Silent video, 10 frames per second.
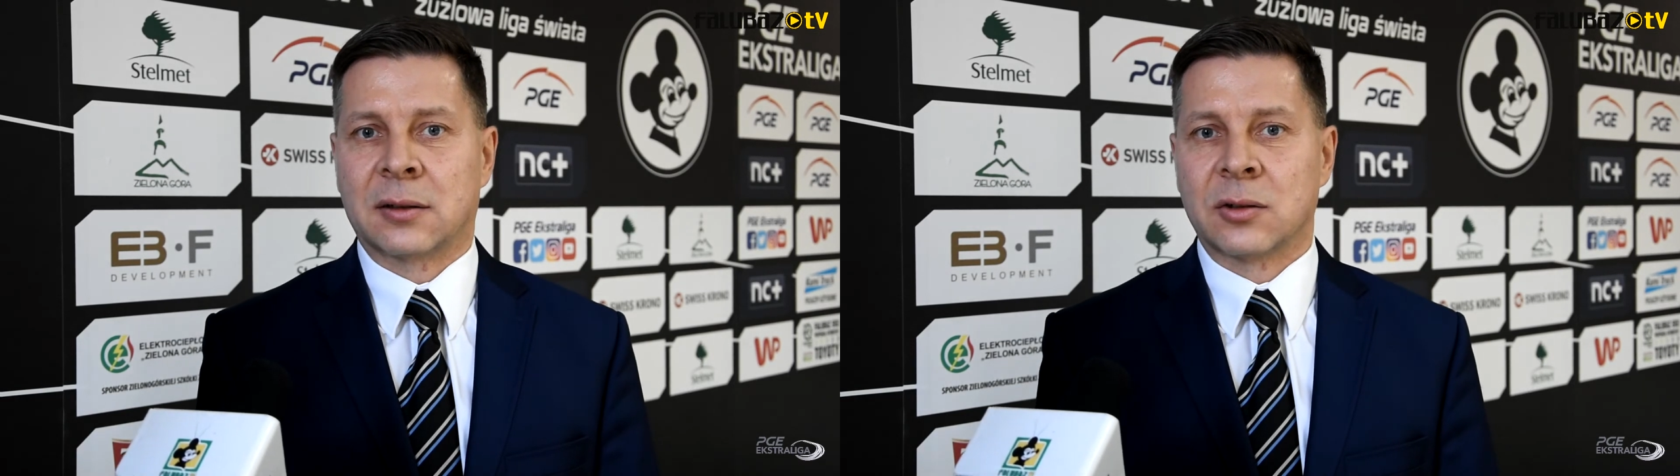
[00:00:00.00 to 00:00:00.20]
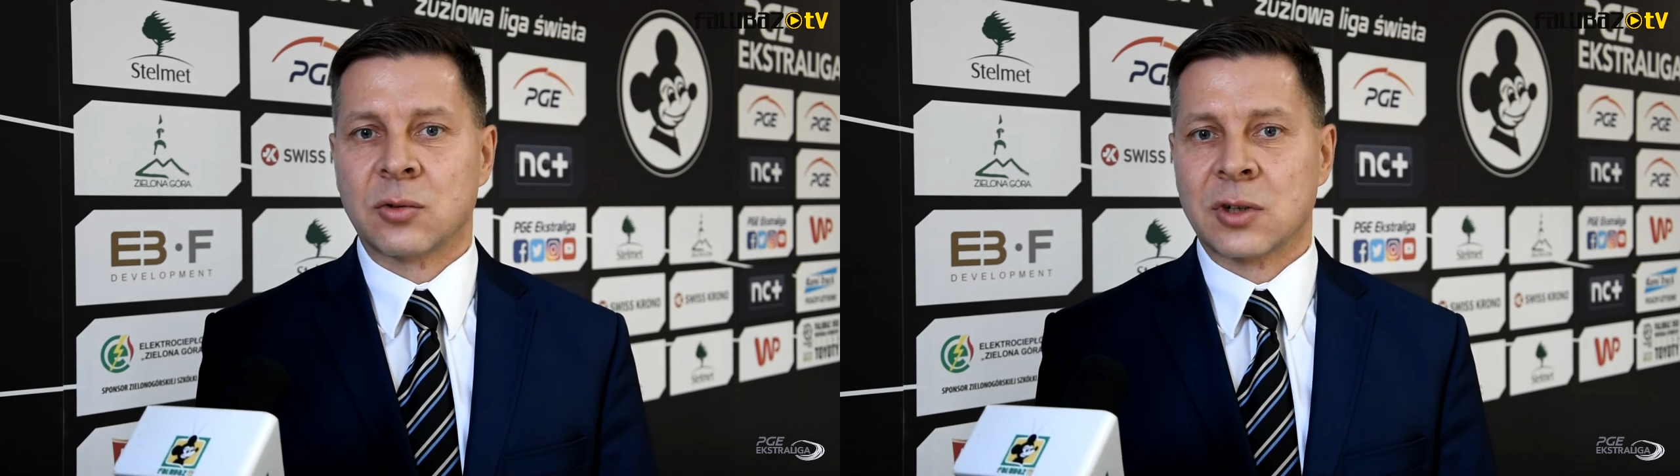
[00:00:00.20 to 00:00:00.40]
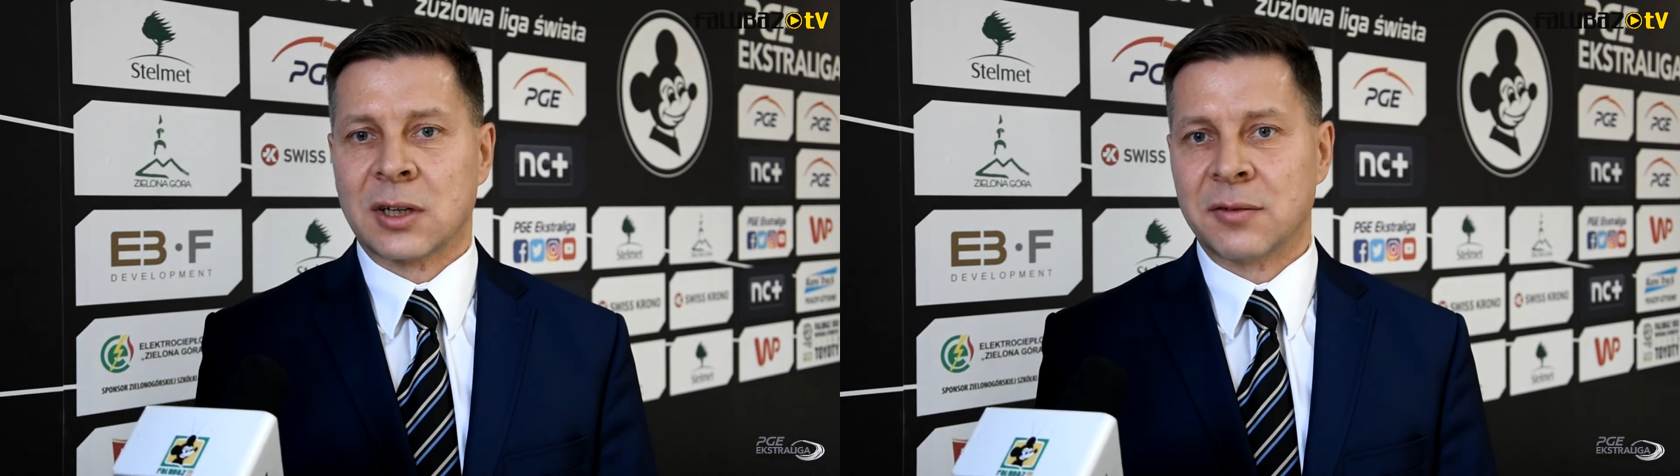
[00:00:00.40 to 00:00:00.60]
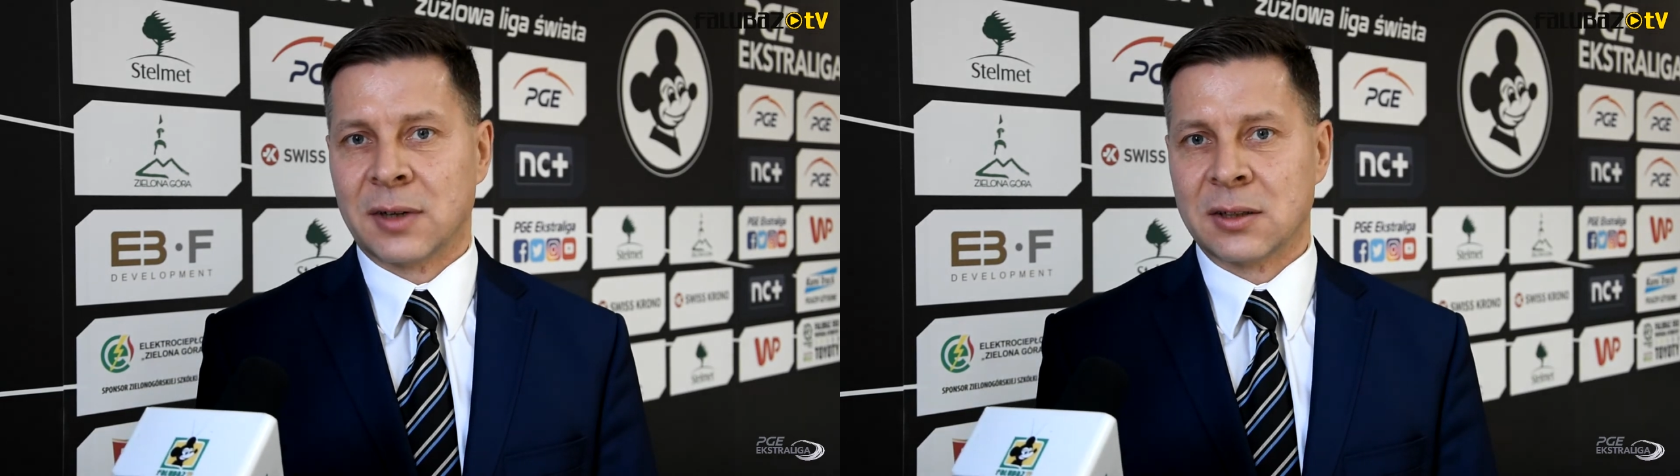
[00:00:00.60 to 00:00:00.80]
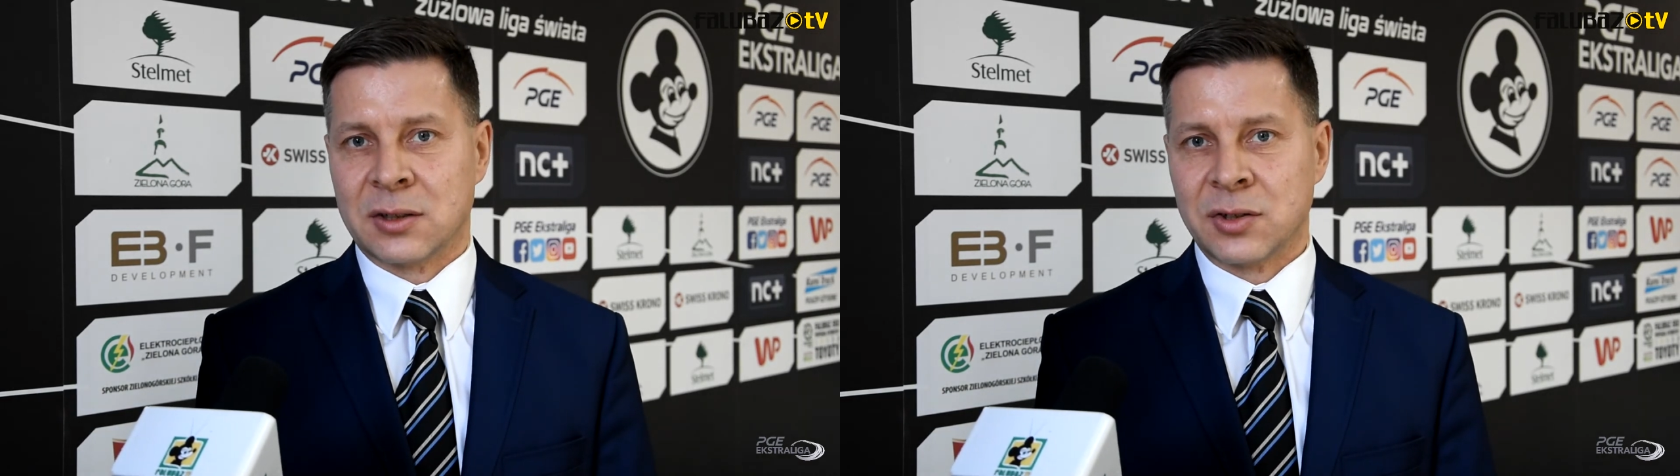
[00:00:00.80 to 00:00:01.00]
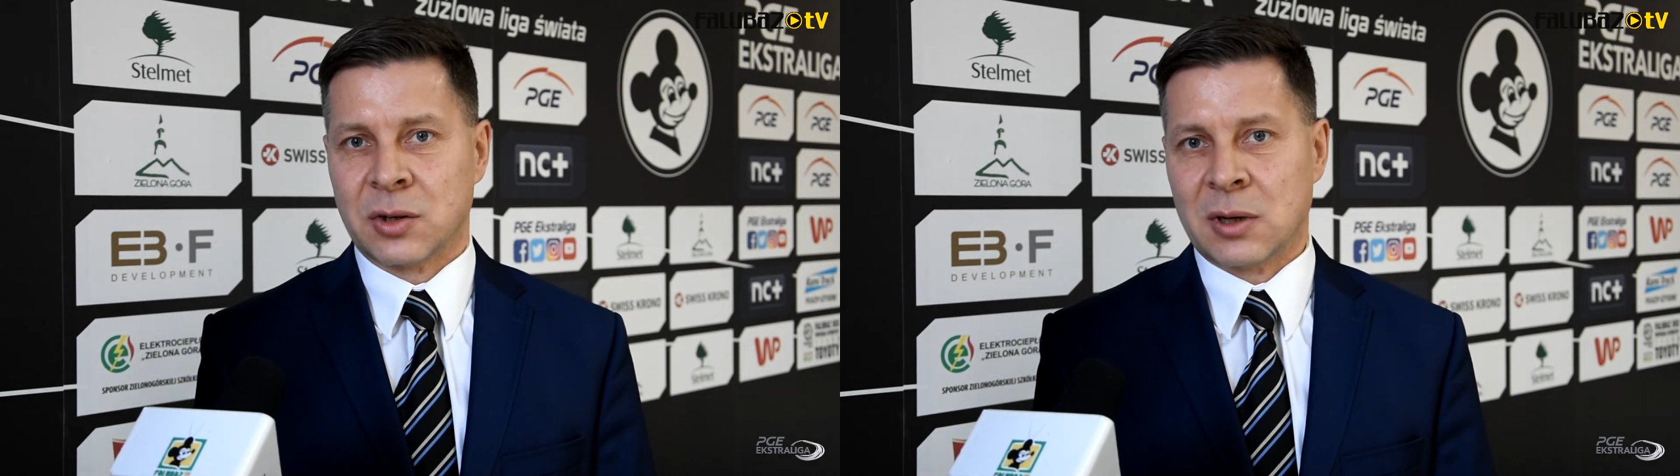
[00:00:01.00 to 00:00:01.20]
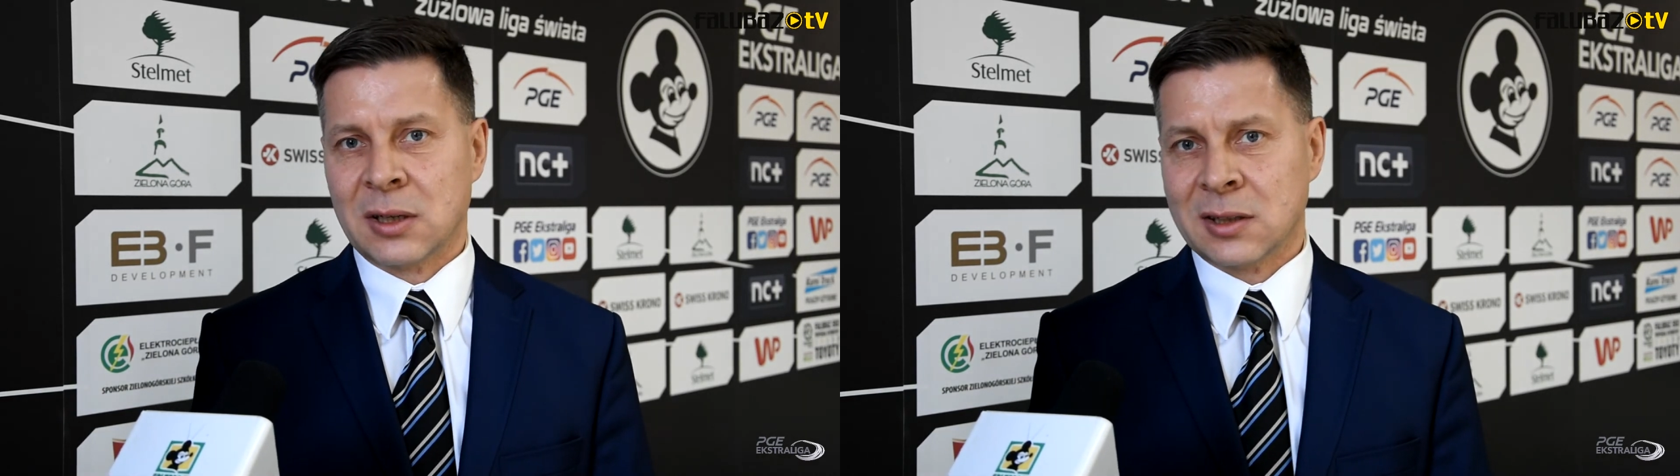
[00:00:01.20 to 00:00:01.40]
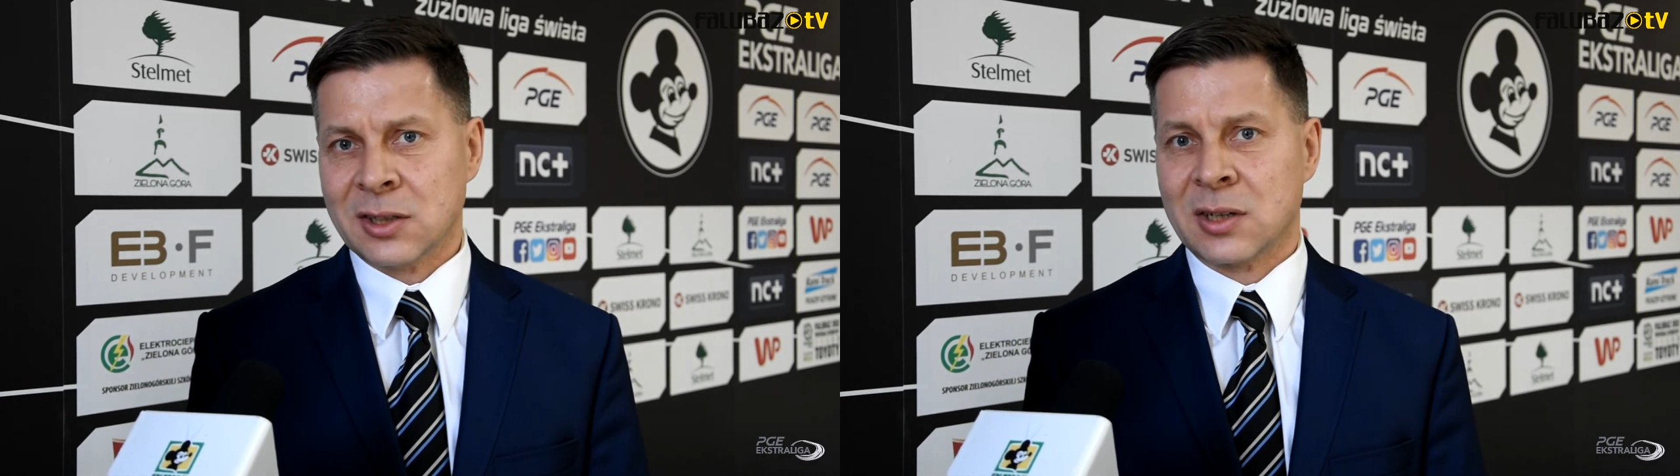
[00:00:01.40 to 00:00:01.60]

różne eventy i działania,